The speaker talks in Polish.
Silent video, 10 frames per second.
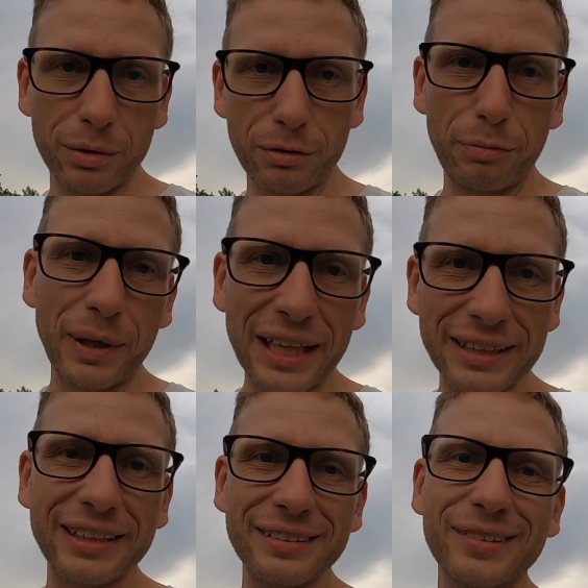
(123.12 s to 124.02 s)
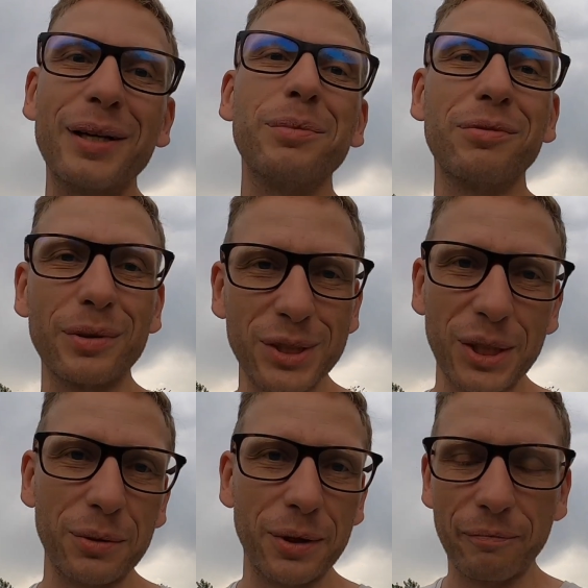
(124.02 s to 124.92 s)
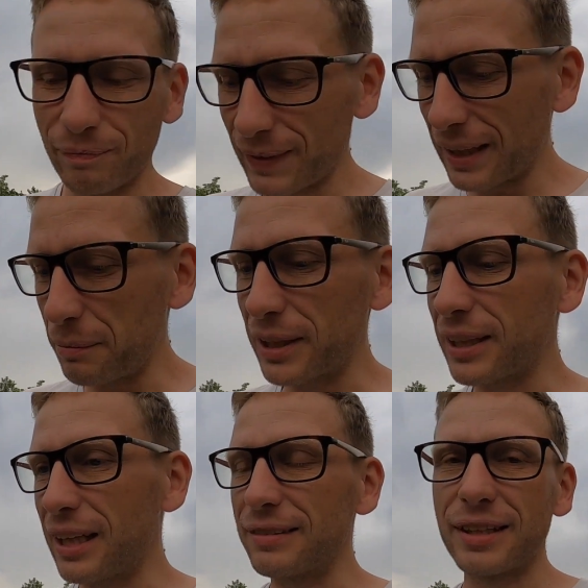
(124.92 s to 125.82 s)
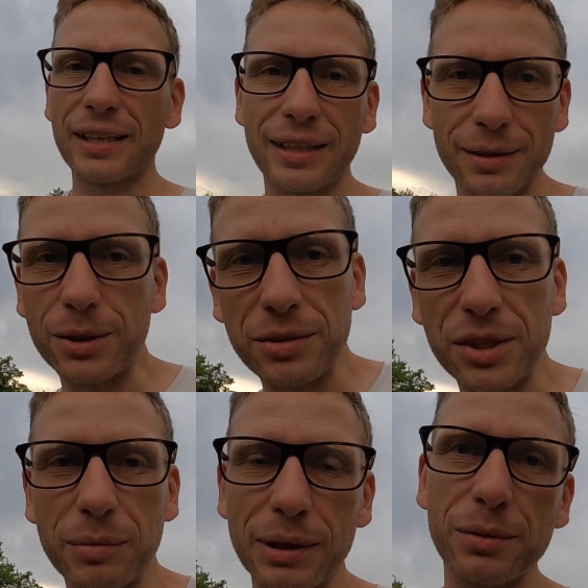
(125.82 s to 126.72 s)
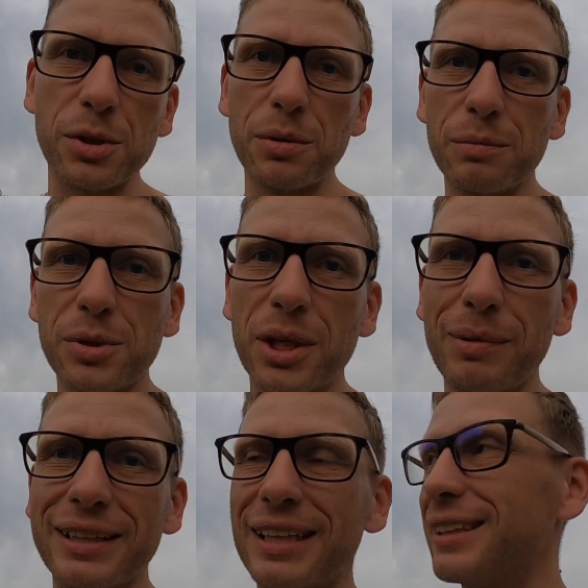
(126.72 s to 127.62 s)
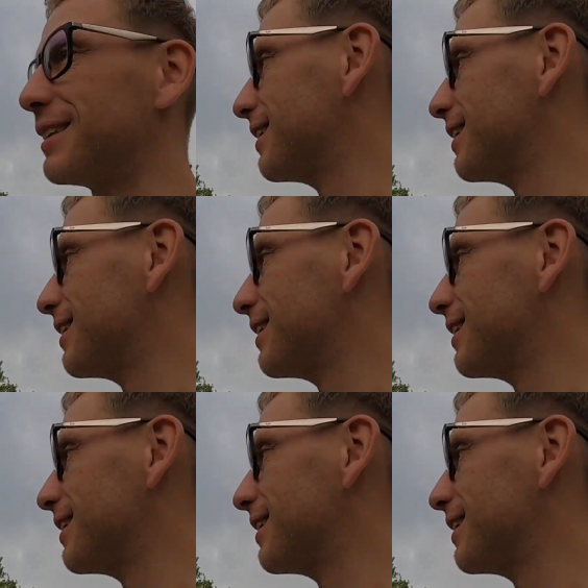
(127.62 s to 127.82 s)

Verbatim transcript: e, w planie jest, aby wróciły na Madagaskar, kiedy oczywiście będą już przebadane.